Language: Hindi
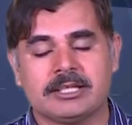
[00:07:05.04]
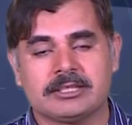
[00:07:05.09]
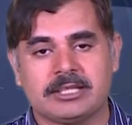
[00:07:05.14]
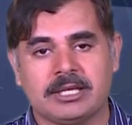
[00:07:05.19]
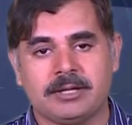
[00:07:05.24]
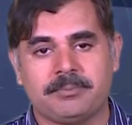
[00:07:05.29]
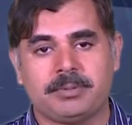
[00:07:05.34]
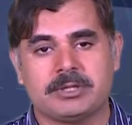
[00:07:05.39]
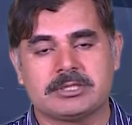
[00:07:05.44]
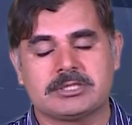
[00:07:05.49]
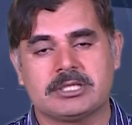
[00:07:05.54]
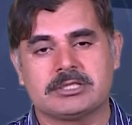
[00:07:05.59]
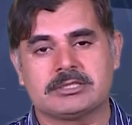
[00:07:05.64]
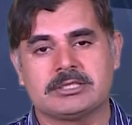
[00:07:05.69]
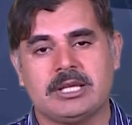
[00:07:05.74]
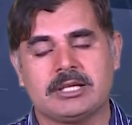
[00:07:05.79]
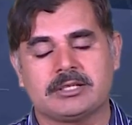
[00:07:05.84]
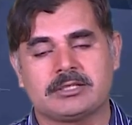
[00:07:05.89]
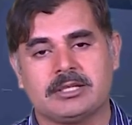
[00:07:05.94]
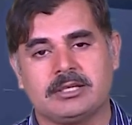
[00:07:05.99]
कितने परसेंट
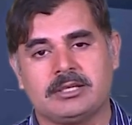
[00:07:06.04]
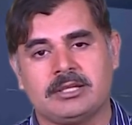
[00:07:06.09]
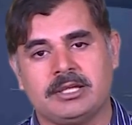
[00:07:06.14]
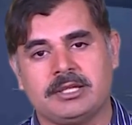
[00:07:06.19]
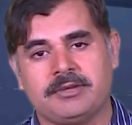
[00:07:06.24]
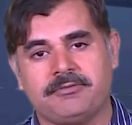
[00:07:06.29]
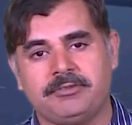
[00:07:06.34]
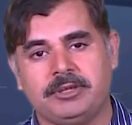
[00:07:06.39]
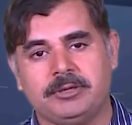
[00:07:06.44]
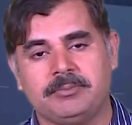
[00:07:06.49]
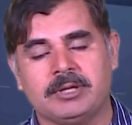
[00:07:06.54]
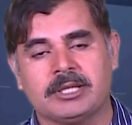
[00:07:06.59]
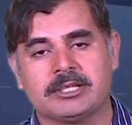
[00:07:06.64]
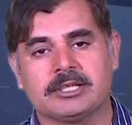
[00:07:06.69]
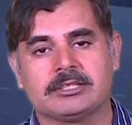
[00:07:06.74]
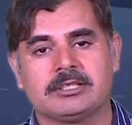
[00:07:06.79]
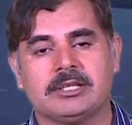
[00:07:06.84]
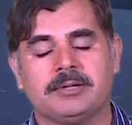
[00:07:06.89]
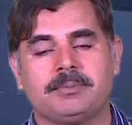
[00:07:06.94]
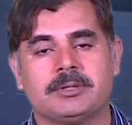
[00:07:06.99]
सेलेक्ट करने हैं या फीमेल
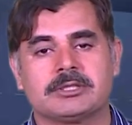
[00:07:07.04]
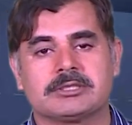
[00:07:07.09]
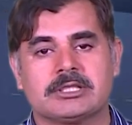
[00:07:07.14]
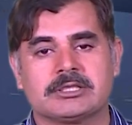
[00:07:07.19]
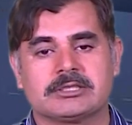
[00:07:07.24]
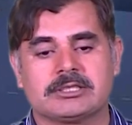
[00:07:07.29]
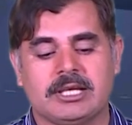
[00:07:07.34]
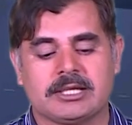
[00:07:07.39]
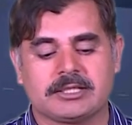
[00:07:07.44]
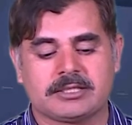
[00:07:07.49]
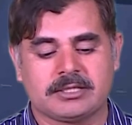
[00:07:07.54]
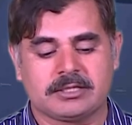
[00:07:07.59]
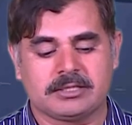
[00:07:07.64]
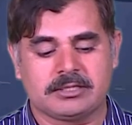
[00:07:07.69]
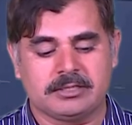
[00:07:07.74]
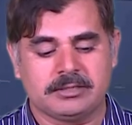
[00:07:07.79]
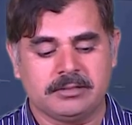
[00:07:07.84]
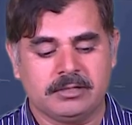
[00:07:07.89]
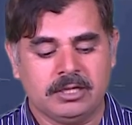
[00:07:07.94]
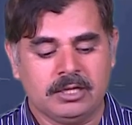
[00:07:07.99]
कितने परसेंट सेलेक्ट
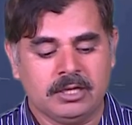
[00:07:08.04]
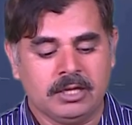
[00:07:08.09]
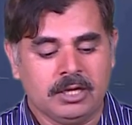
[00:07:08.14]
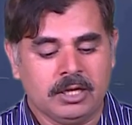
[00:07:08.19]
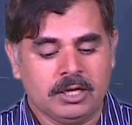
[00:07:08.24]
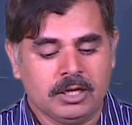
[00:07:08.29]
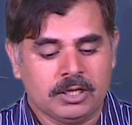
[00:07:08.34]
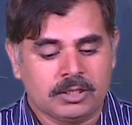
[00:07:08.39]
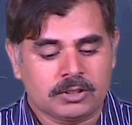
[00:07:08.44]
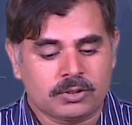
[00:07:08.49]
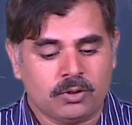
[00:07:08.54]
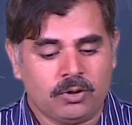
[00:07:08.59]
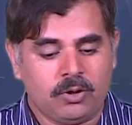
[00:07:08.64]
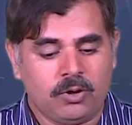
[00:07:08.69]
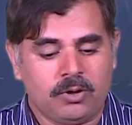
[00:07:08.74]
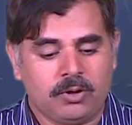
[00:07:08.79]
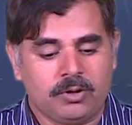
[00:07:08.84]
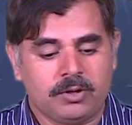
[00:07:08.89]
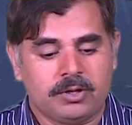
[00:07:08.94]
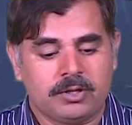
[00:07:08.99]
करने हैं तो
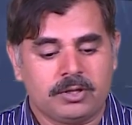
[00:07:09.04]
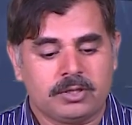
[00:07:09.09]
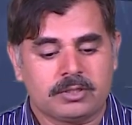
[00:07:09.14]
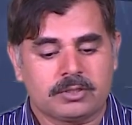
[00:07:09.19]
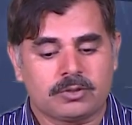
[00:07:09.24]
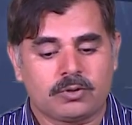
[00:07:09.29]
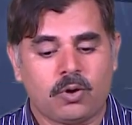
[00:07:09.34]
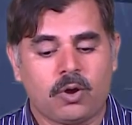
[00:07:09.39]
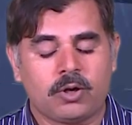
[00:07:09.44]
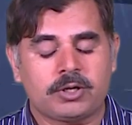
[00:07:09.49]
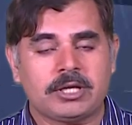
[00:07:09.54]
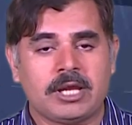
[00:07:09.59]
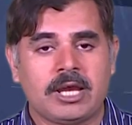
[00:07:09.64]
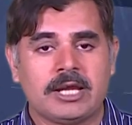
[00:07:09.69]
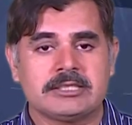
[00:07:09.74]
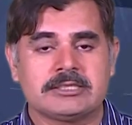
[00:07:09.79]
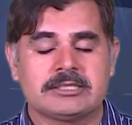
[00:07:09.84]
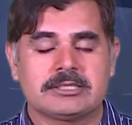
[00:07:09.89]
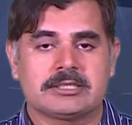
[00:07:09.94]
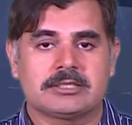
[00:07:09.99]

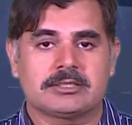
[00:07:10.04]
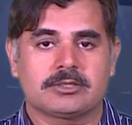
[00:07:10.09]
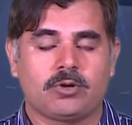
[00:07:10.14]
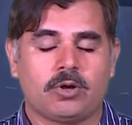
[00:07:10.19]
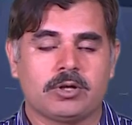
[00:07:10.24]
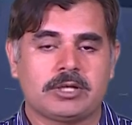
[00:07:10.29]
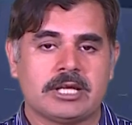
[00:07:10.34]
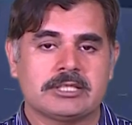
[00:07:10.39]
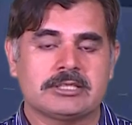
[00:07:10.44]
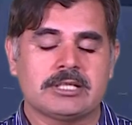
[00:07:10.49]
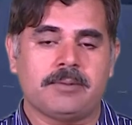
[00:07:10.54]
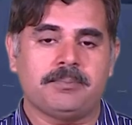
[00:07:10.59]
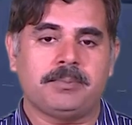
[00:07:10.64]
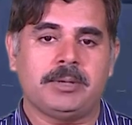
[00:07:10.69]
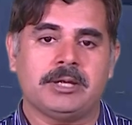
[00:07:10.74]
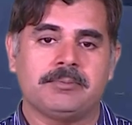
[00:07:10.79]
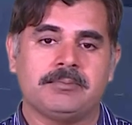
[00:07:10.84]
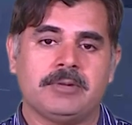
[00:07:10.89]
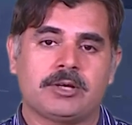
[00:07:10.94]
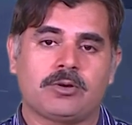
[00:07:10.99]
कोटाज कोटा
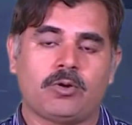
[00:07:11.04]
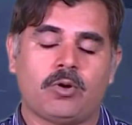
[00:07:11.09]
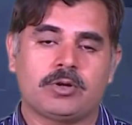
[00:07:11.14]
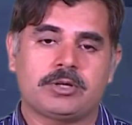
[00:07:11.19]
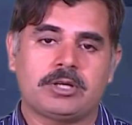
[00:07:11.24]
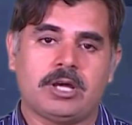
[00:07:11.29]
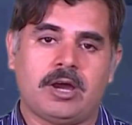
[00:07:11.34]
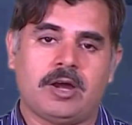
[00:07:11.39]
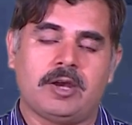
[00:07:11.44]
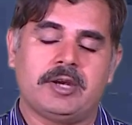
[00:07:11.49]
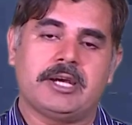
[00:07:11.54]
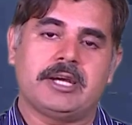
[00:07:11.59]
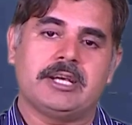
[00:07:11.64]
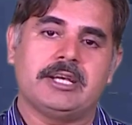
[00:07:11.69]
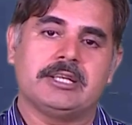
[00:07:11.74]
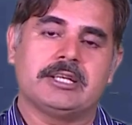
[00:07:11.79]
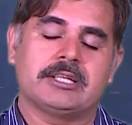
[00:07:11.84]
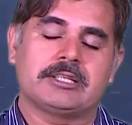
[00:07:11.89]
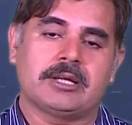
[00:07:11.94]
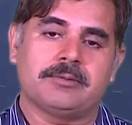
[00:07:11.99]
सैम्पलिंग में कोटा
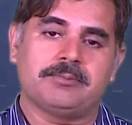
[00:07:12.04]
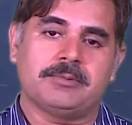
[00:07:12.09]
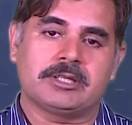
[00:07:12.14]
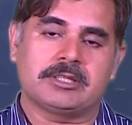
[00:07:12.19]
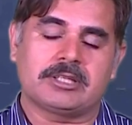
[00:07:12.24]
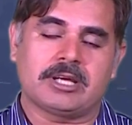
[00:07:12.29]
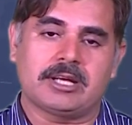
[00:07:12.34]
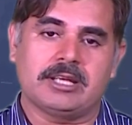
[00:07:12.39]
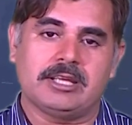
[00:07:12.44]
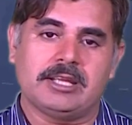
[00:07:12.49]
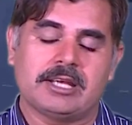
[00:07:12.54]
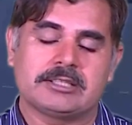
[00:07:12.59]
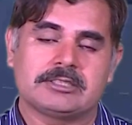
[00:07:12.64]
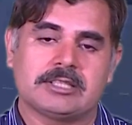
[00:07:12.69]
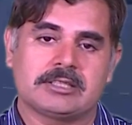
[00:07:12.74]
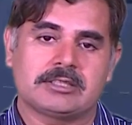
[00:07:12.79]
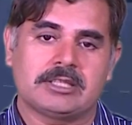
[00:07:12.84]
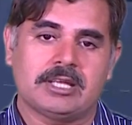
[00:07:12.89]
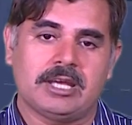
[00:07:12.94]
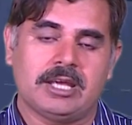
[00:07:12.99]
ऑलरेडी डिटर्मन कर लिया
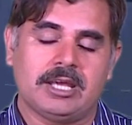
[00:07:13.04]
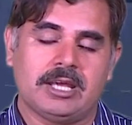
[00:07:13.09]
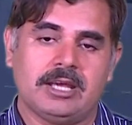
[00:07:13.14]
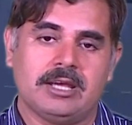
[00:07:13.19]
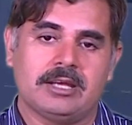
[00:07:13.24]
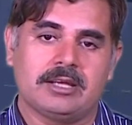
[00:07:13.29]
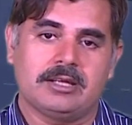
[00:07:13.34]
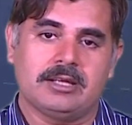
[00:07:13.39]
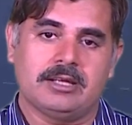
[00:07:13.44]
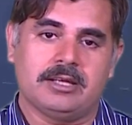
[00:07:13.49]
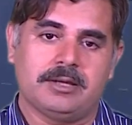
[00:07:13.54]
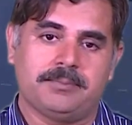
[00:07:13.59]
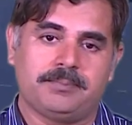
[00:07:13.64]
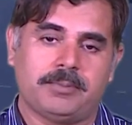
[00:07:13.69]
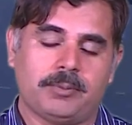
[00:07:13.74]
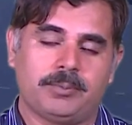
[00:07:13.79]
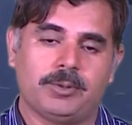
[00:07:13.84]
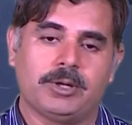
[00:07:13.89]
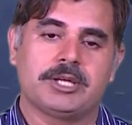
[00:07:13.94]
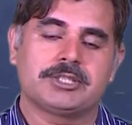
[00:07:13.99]
जाता है
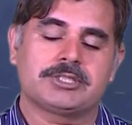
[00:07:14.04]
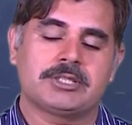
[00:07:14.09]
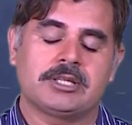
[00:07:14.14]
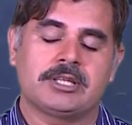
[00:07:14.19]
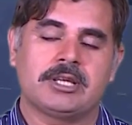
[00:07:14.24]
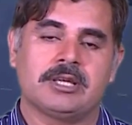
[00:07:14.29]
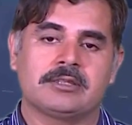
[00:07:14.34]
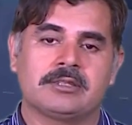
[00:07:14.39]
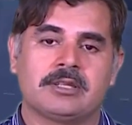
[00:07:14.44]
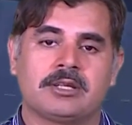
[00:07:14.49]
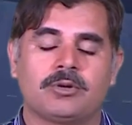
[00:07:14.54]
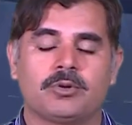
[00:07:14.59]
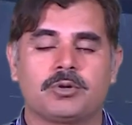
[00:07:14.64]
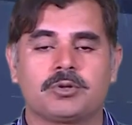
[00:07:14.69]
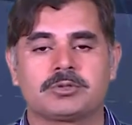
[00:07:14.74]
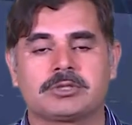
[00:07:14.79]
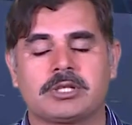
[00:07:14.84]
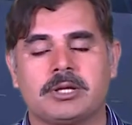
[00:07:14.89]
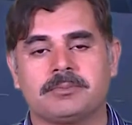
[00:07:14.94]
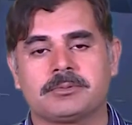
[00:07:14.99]
पॉपुलेशन के अंदर और
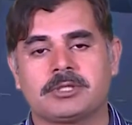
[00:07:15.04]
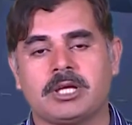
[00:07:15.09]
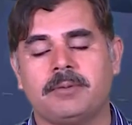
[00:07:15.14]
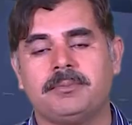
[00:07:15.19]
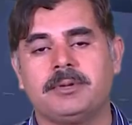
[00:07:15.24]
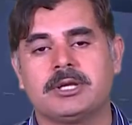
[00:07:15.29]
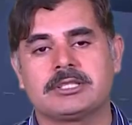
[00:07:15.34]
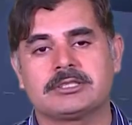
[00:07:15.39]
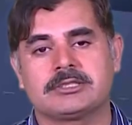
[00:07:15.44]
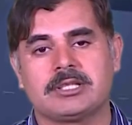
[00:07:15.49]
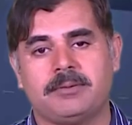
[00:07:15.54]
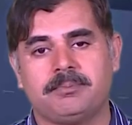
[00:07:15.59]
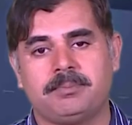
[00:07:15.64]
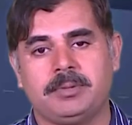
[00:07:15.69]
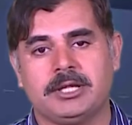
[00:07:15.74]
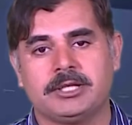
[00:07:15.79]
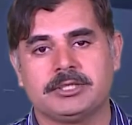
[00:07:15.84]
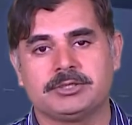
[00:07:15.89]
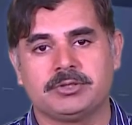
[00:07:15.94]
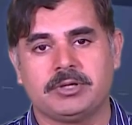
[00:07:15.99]
उसके मुताबिक
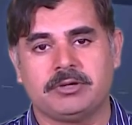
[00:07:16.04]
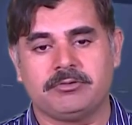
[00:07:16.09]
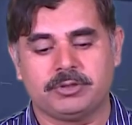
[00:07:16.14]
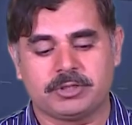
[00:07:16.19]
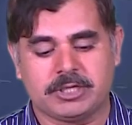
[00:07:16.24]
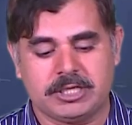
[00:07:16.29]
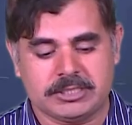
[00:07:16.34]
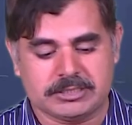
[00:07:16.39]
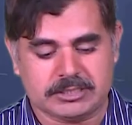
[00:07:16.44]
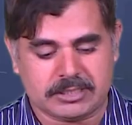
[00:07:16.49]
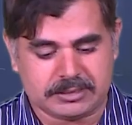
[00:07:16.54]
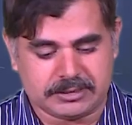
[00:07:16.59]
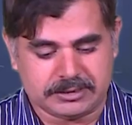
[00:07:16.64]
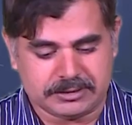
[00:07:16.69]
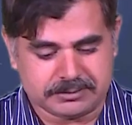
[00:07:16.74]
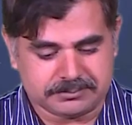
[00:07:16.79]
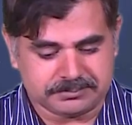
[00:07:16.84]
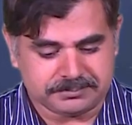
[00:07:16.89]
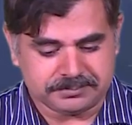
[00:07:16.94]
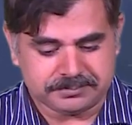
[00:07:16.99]
सैम्पलिंग जो है वो की जाती
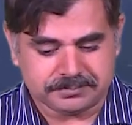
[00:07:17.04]
है